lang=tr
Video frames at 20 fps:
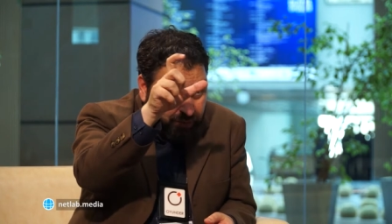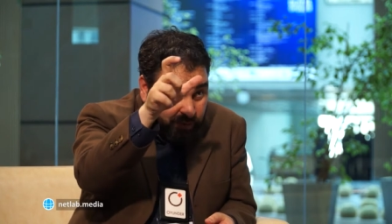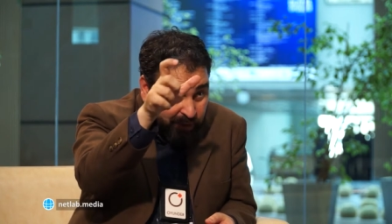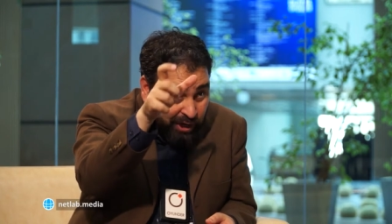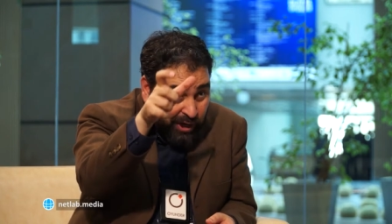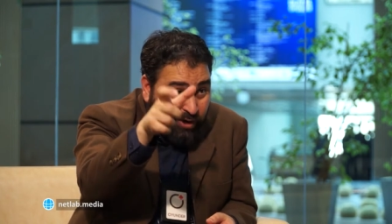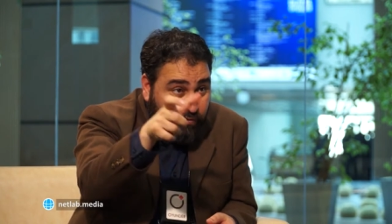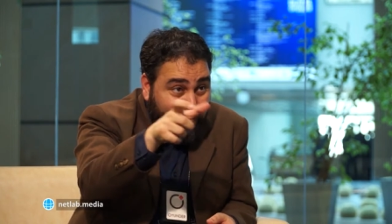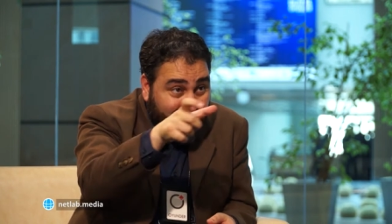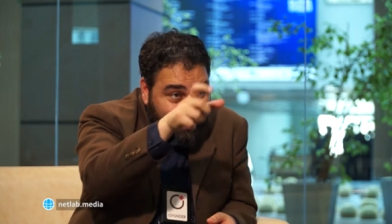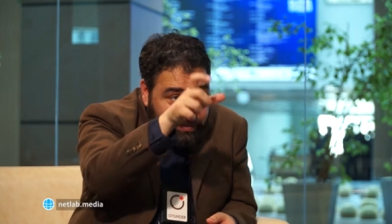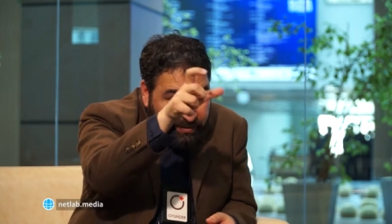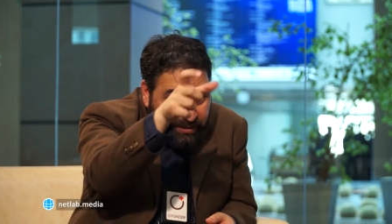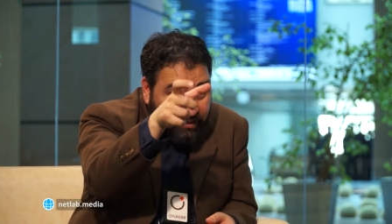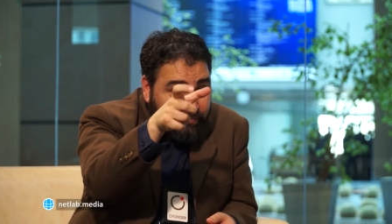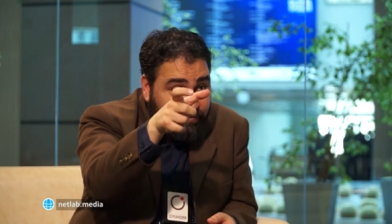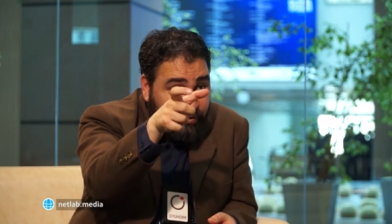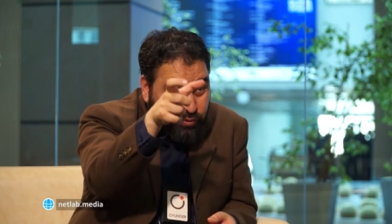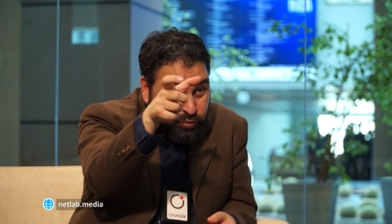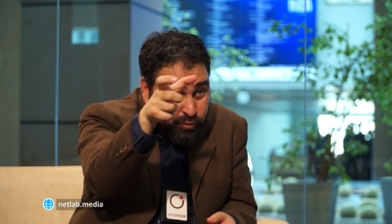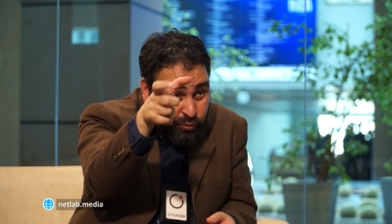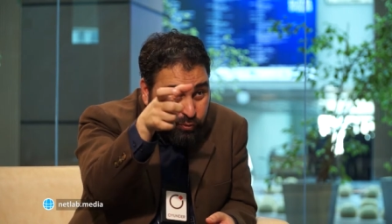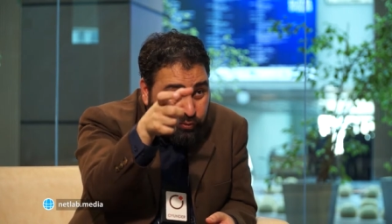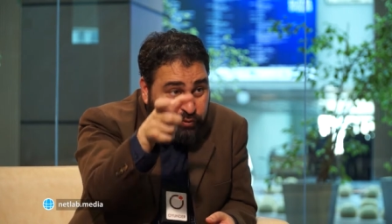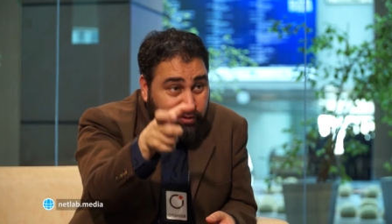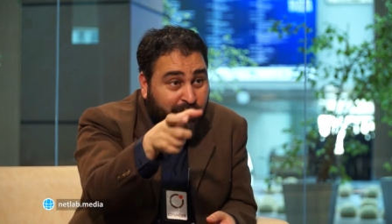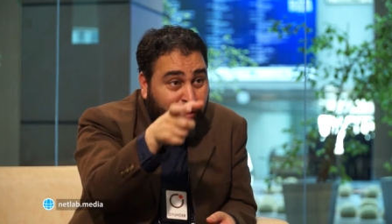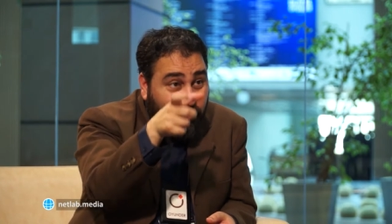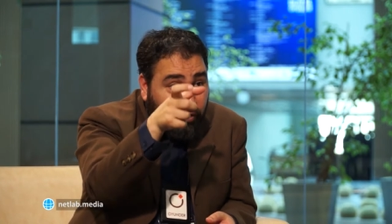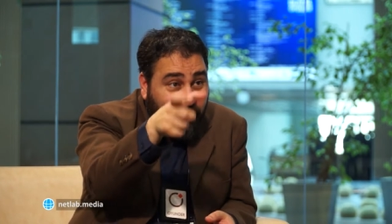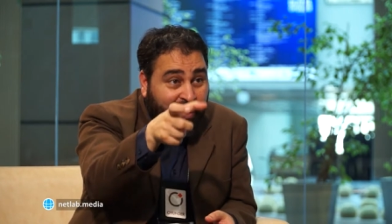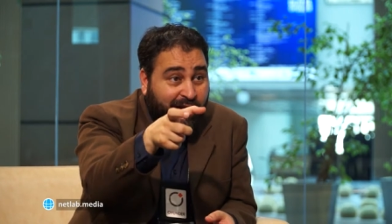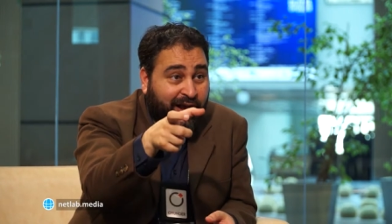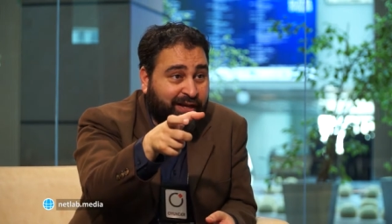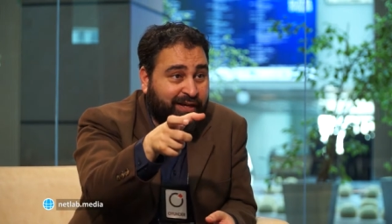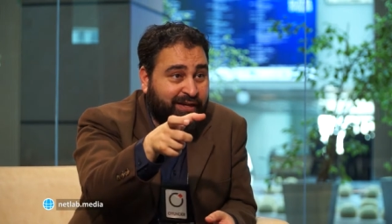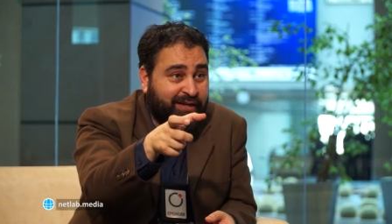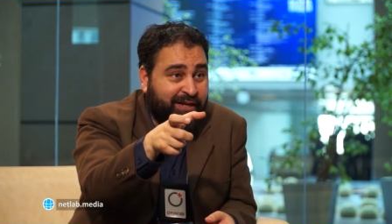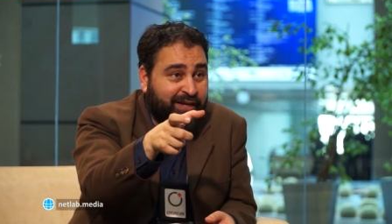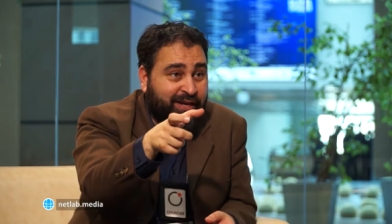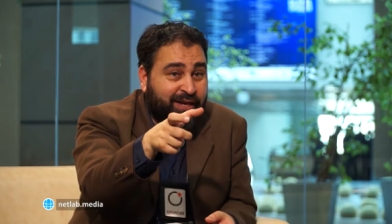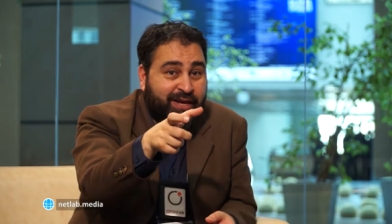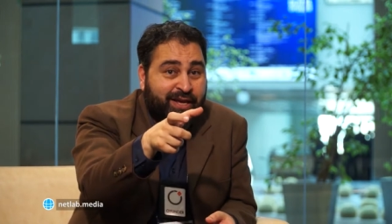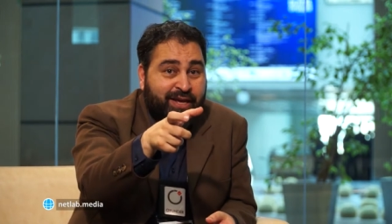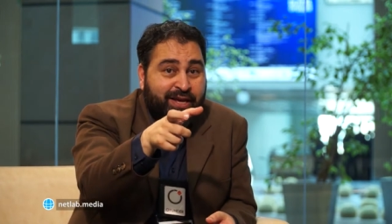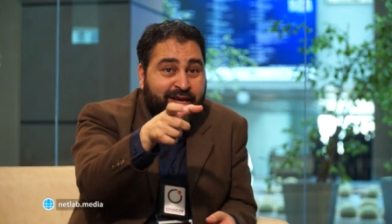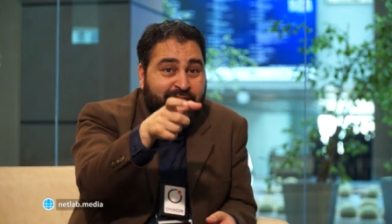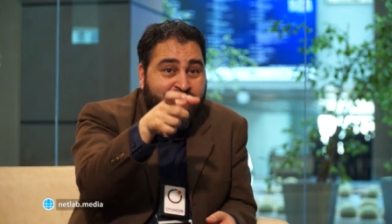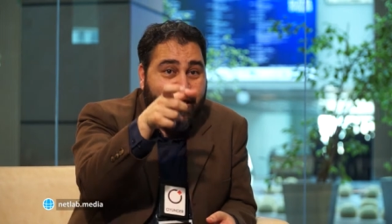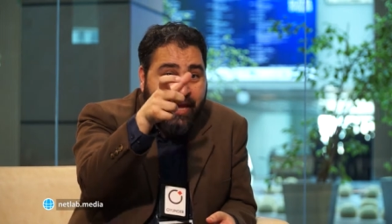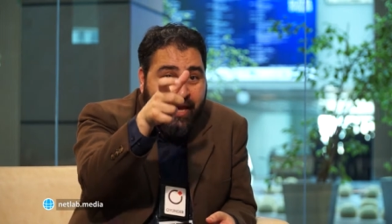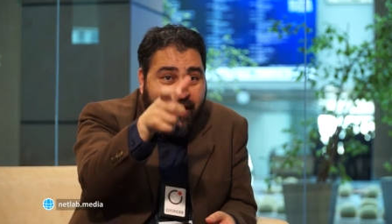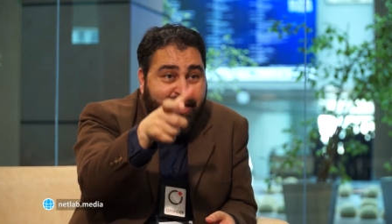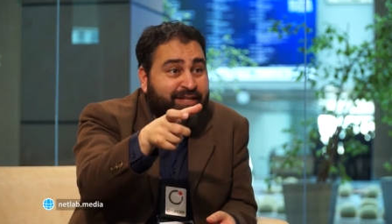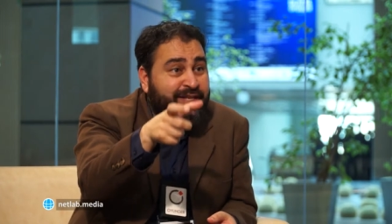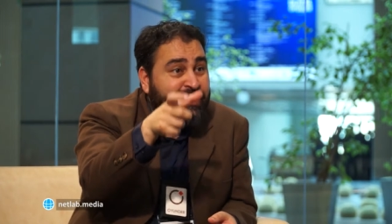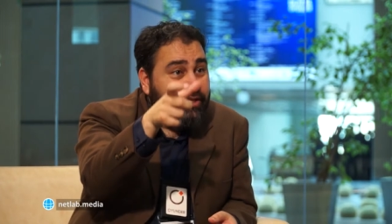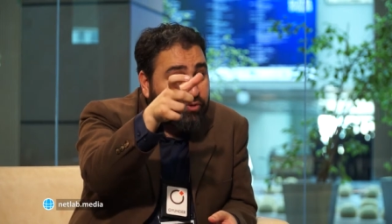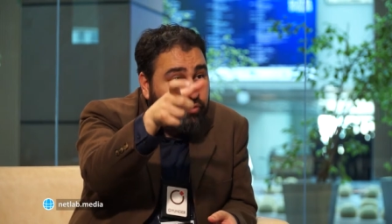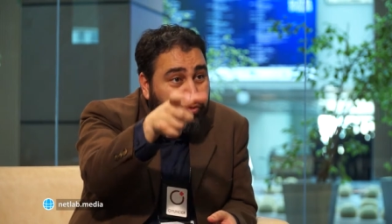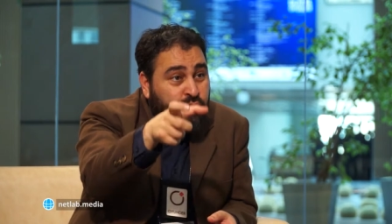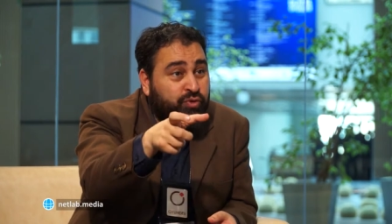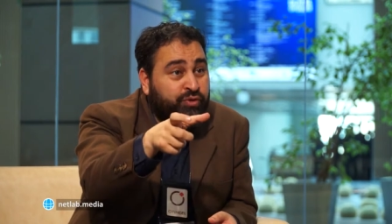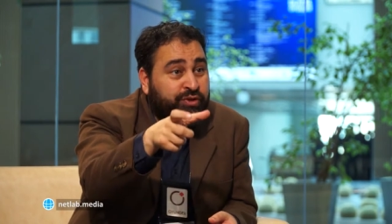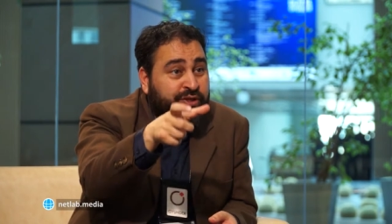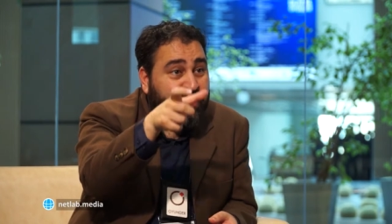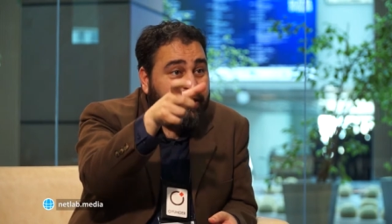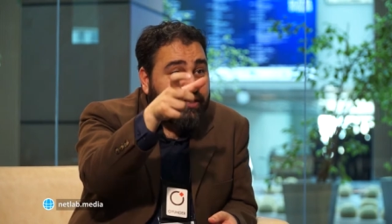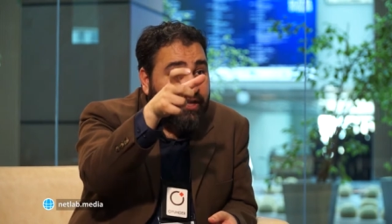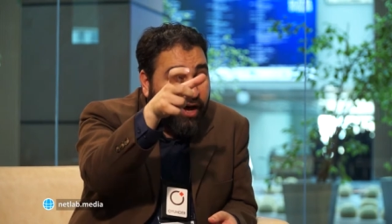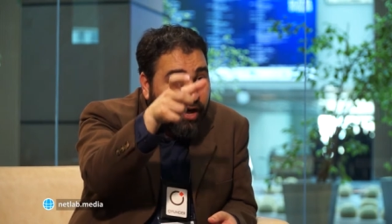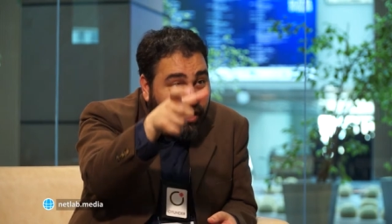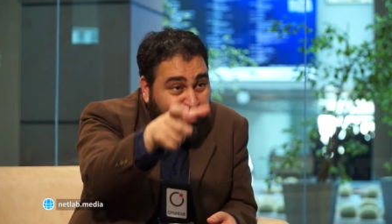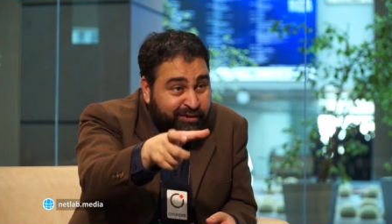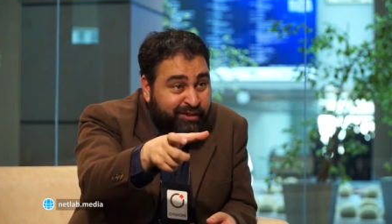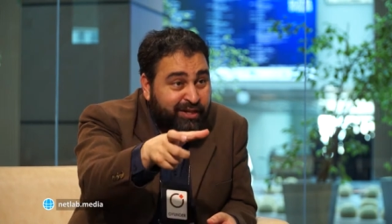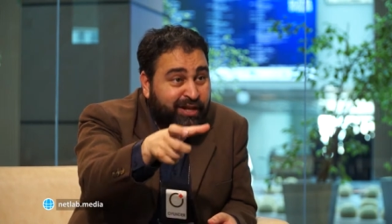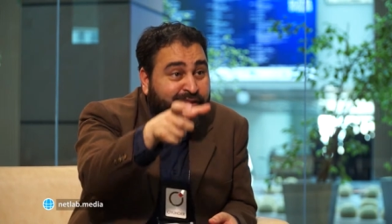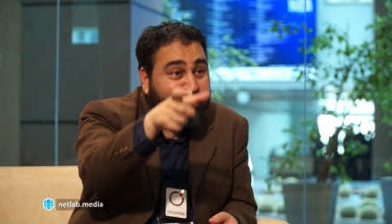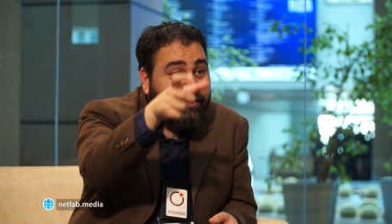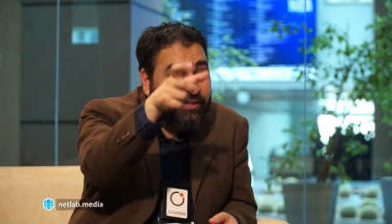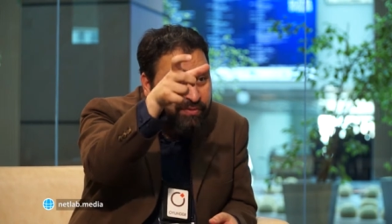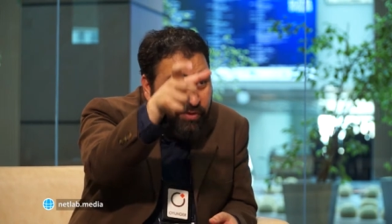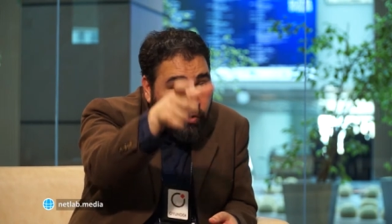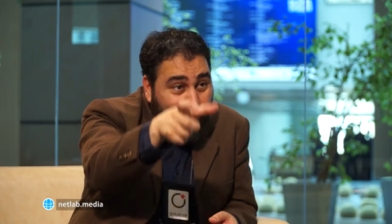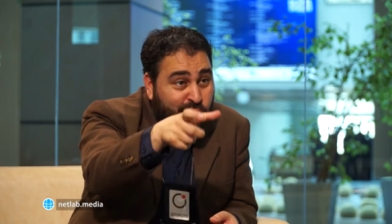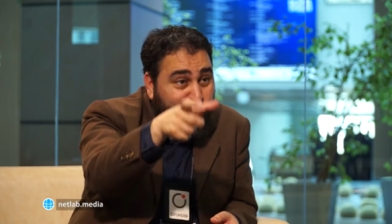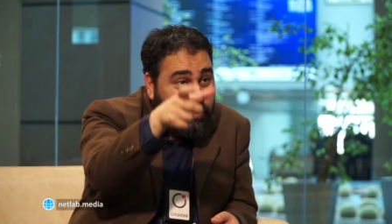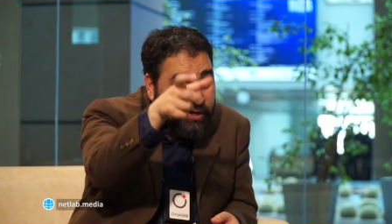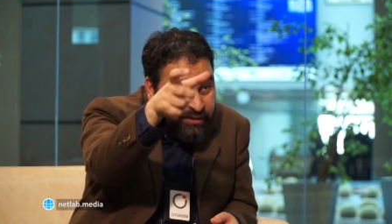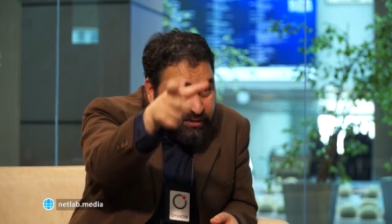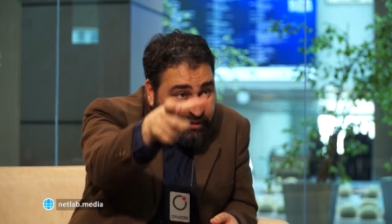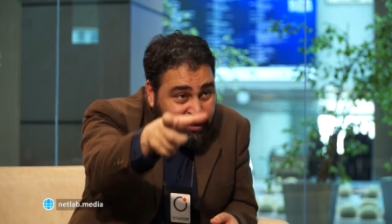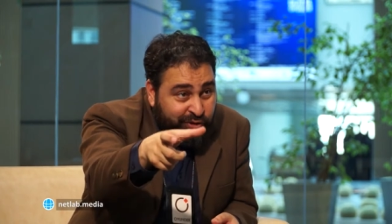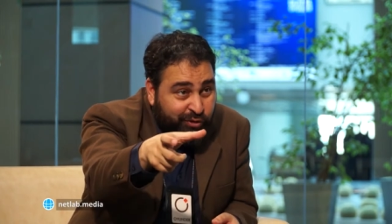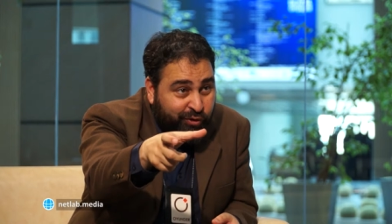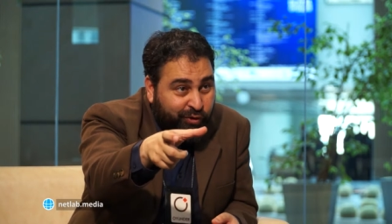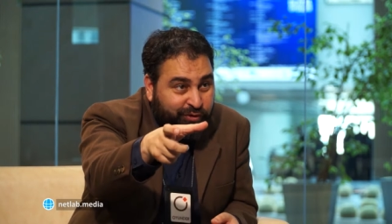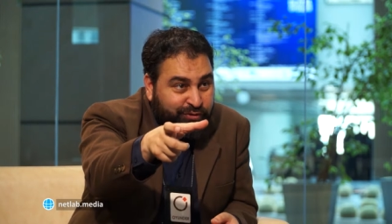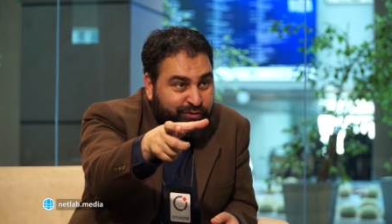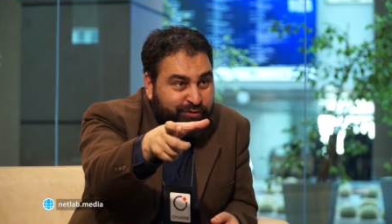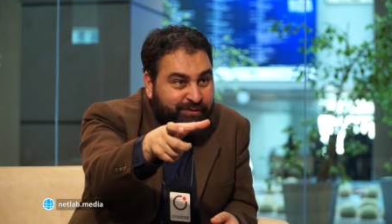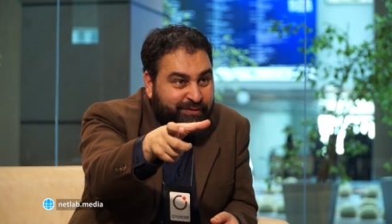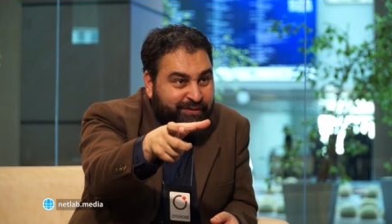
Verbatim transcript: kavramsal ve kurgusal olarak en iyi Türkiye'de anlandı ve öğretiliyor